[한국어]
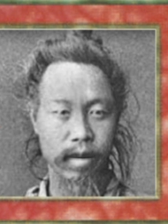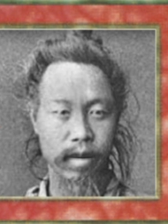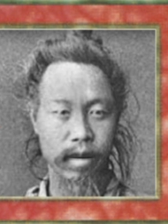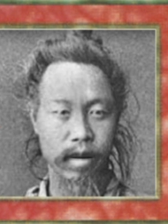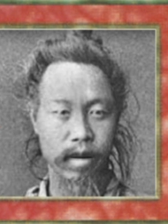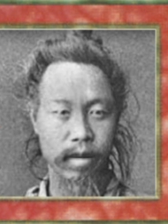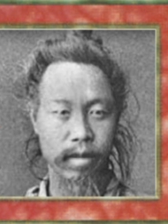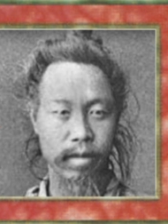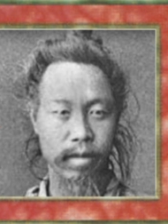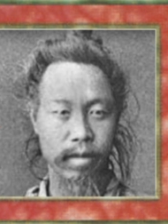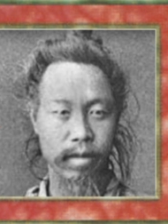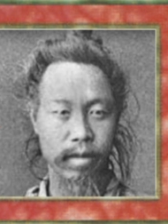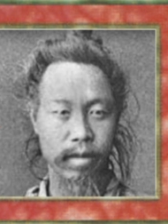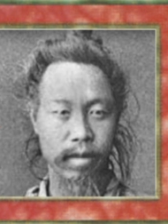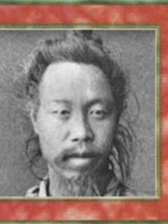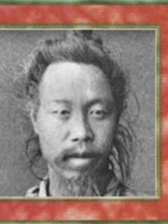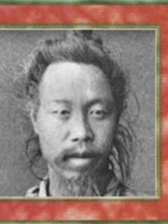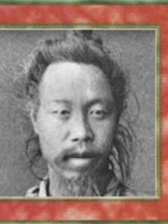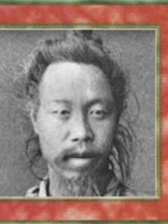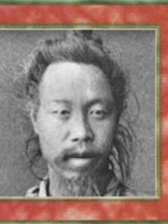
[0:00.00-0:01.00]
배신자의
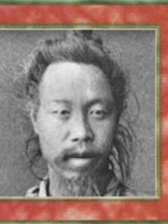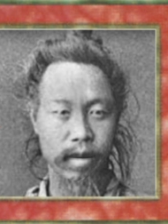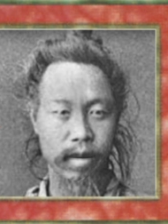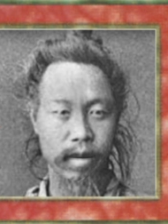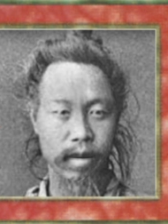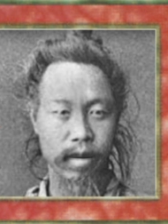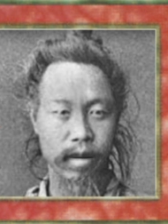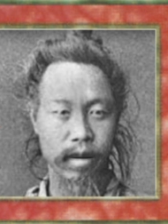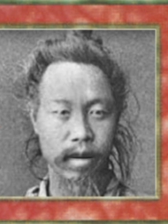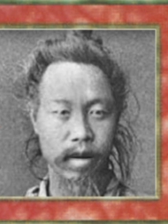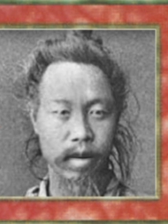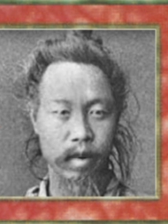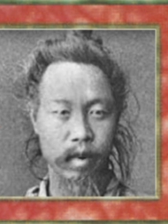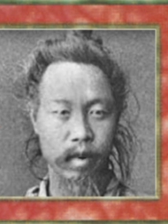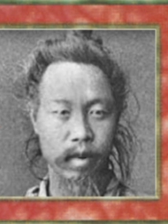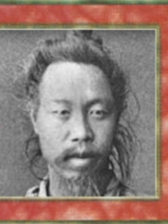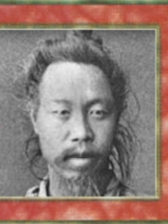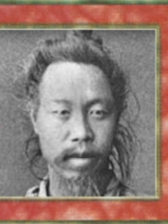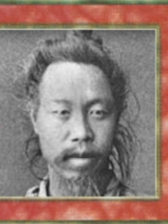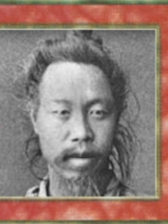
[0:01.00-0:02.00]
고발로
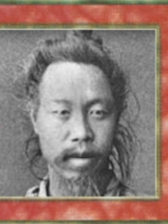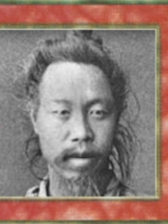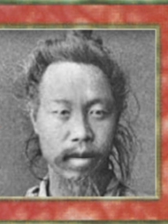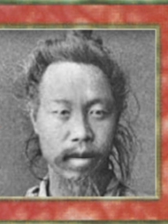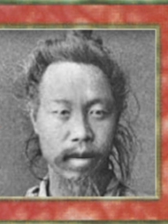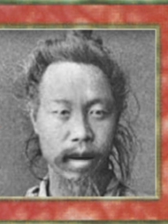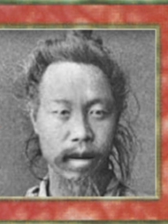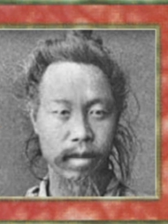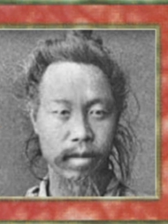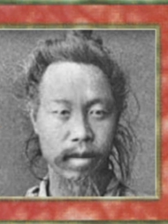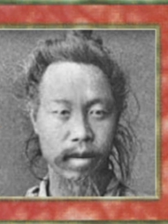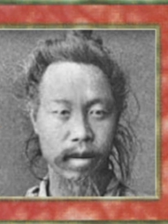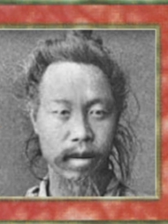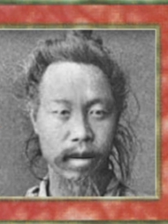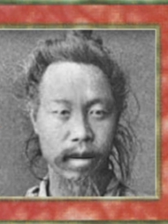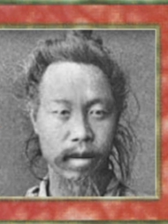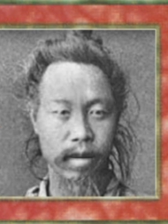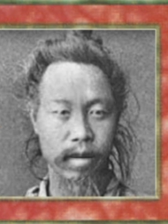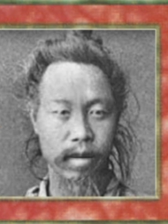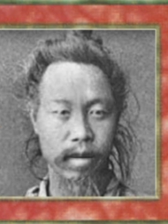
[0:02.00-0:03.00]
체포되어 사형을
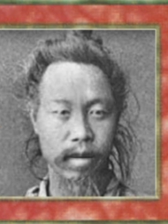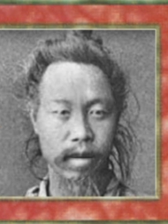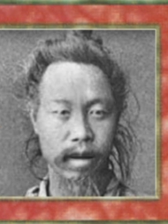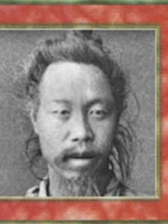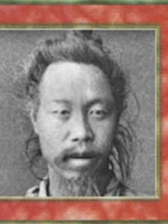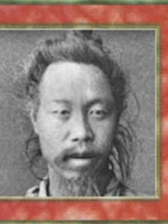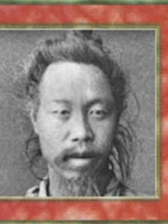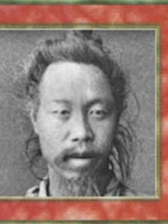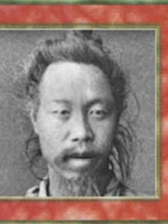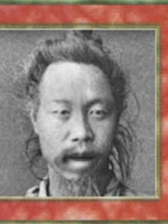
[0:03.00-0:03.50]
당했습니다.